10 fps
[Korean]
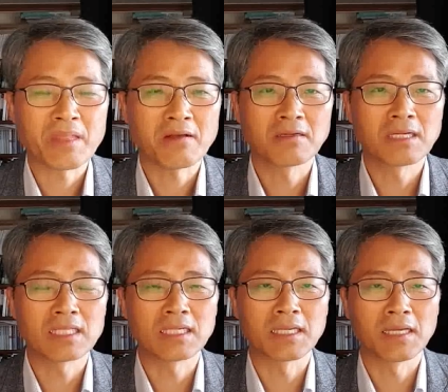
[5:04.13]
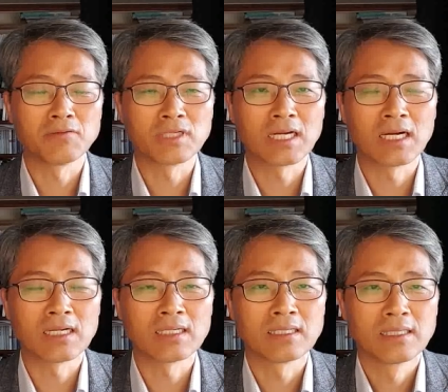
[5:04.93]
그런 까닭에
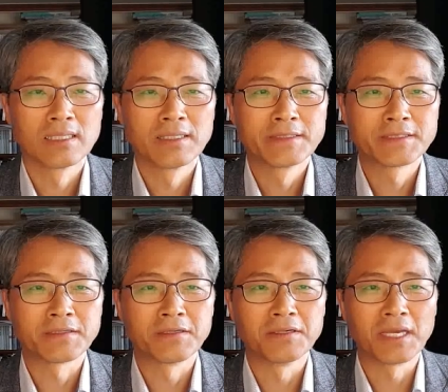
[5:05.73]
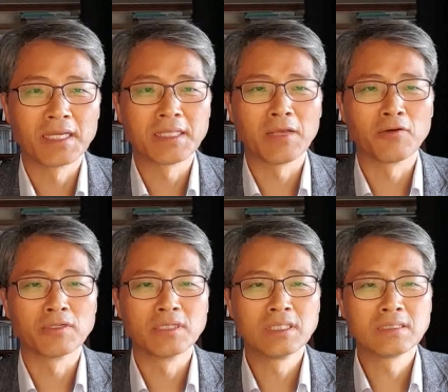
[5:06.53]
우리가 성경의
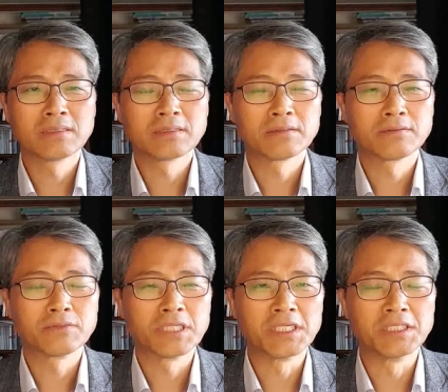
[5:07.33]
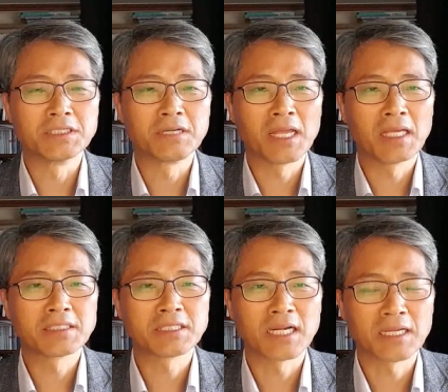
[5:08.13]
내용을 우리 이전의
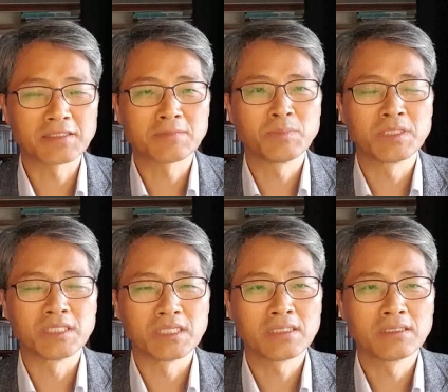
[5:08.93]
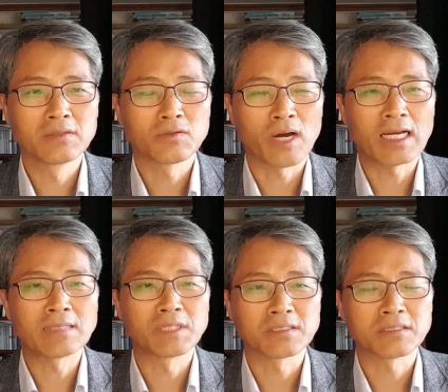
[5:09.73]
신앙의 선배들이 또
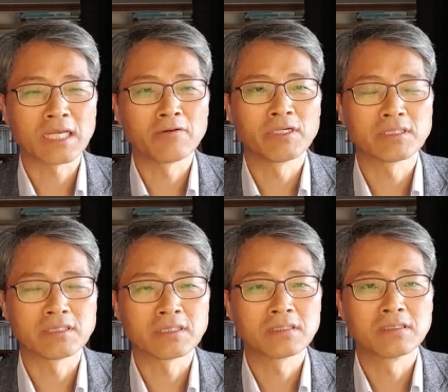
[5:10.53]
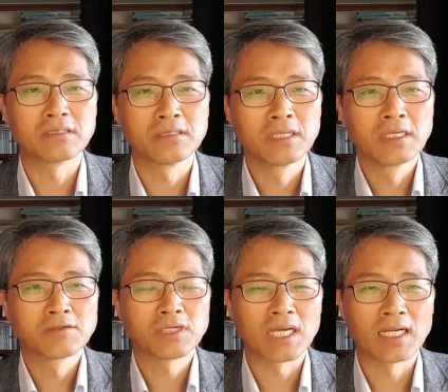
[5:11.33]
하나님께서 사용하신 그
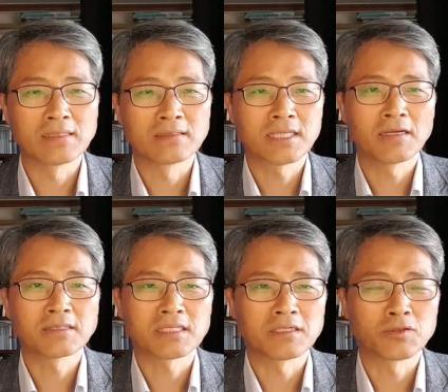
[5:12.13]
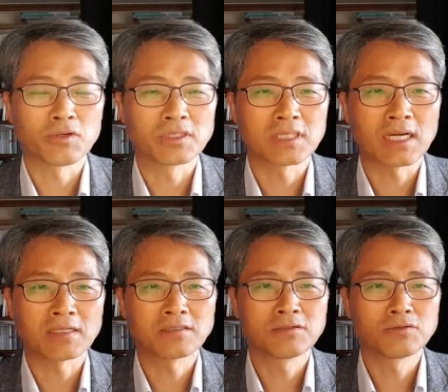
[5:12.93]
귀한 사역자들 통해서
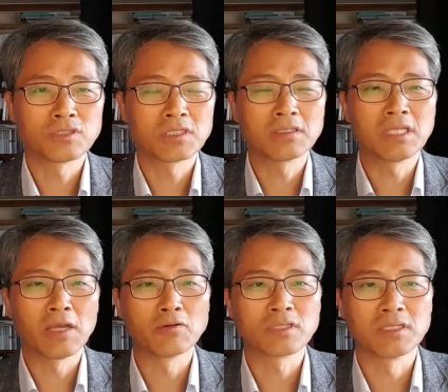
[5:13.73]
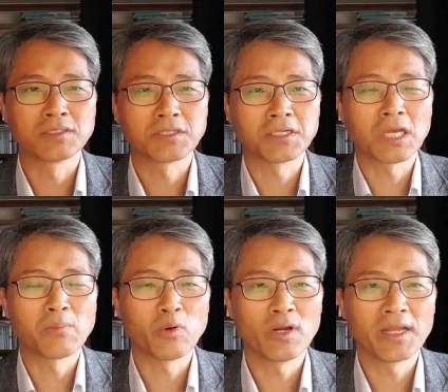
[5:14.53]
가르쳐 준 그런 내용들, 성경의
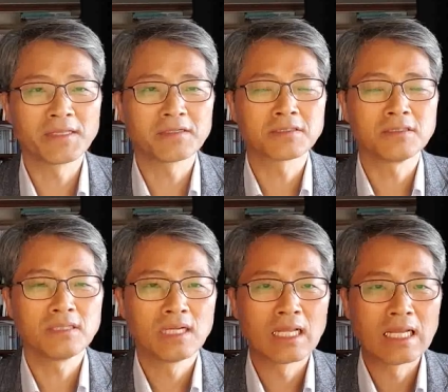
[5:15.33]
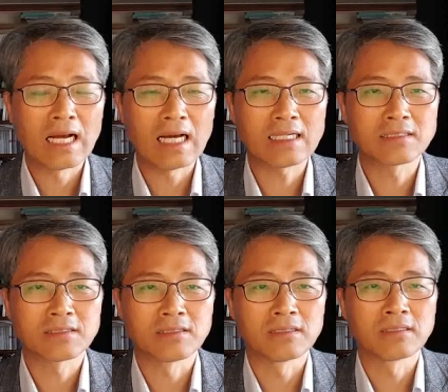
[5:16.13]
본래의 뜻을
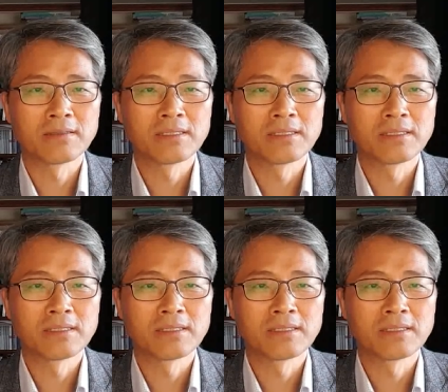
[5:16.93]
알아서